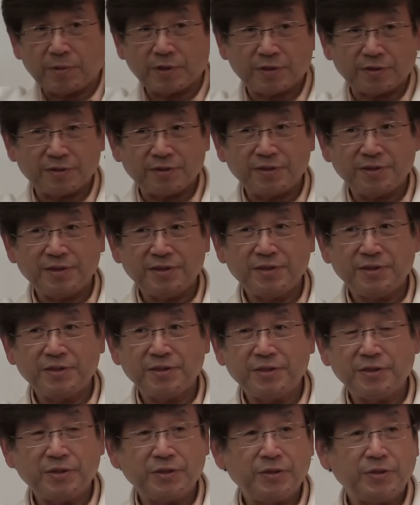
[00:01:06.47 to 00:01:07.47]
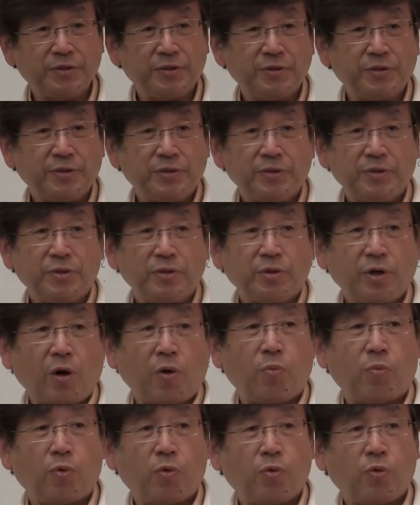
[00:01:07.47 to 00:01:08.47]
います
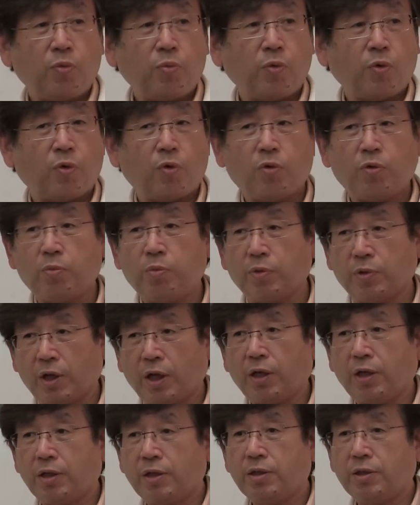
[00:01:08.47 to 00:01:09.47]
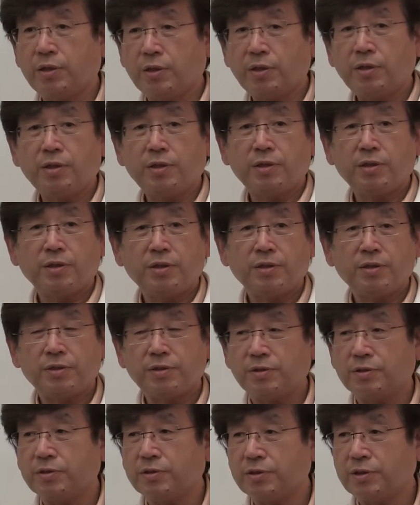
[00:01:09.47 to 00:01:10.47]
あもうほぼほぼね
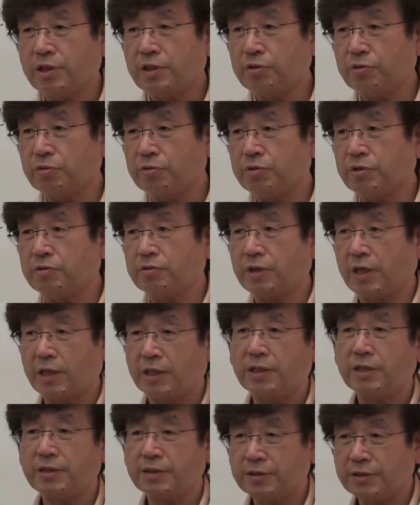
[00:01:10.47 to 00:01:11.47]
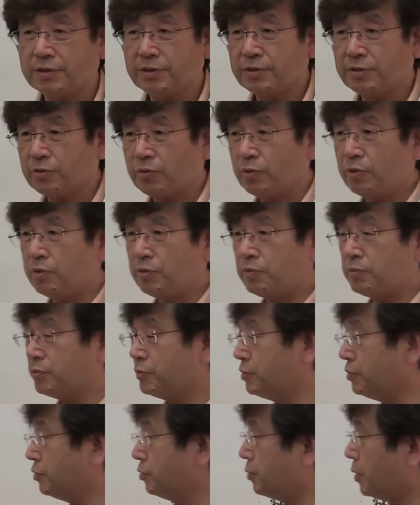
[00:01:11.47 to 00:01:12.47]
全員と言ってぐらいこれは
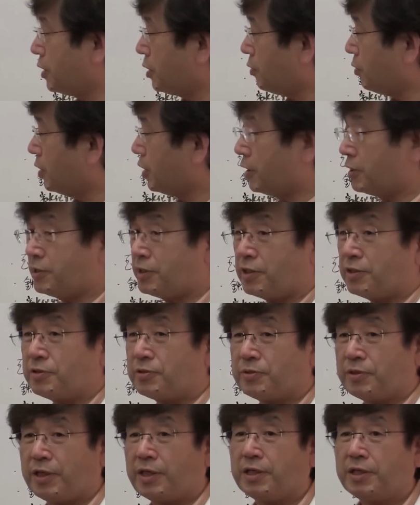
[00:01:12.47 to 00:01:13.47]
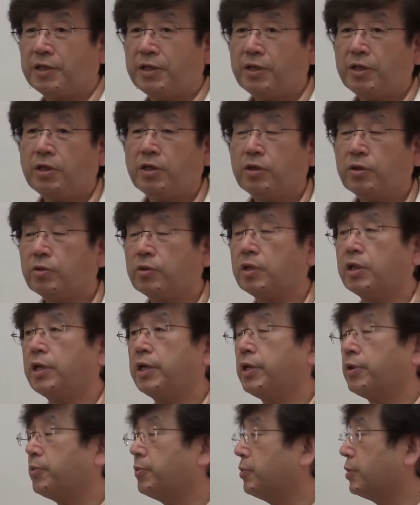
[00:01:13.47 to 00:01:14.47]
有名なお話なんですよね
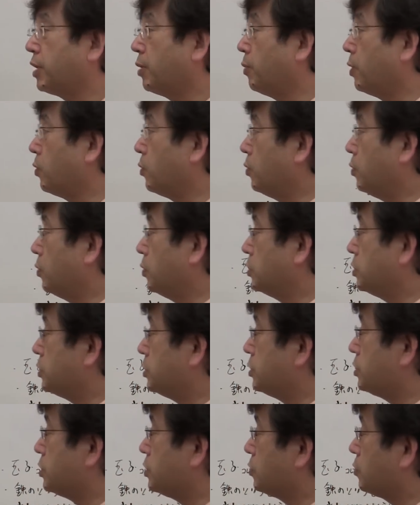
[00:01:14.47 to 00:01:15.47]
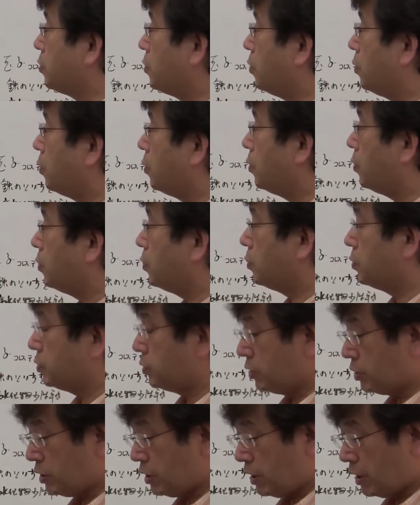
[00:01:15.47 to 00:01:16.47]
でこの卵を1日1個
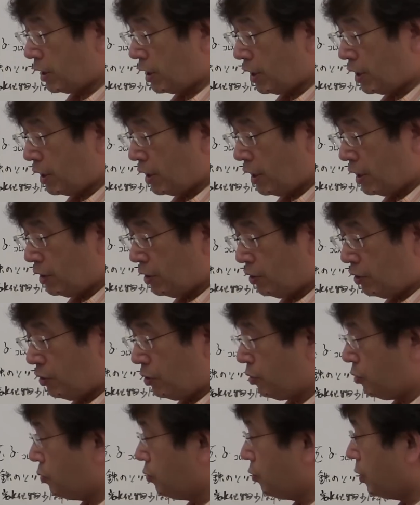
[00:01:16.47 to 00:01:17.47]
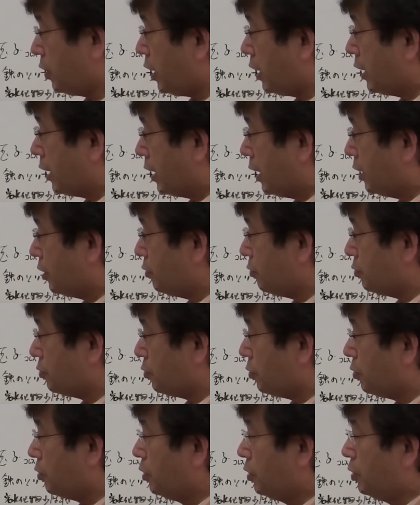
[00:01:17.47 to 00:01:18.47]
にしなきゃいけないっていうのはなぜかという
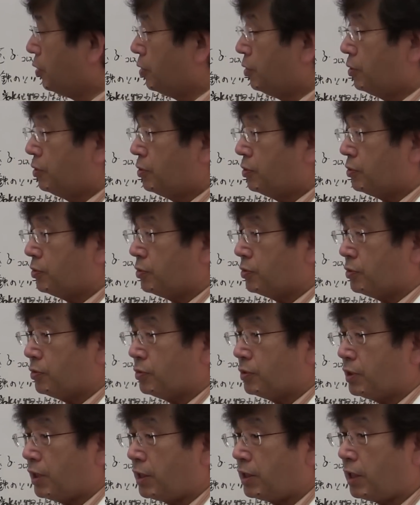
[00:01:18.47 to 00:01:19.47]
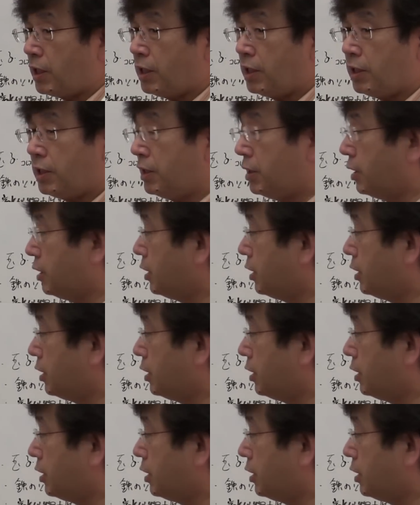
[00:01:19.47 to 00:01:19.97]
と大体